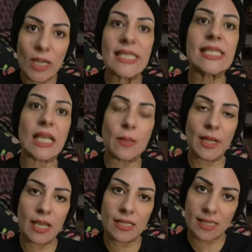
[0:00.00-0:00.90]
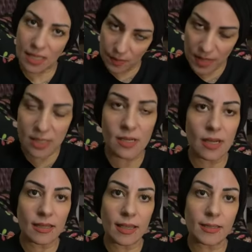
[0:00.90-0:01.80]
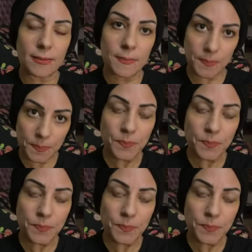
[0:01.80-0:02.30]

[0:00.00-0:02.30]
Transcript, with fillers: ولسه يعني كمان آه، هيتسجن بإذن الله حابين نسترجع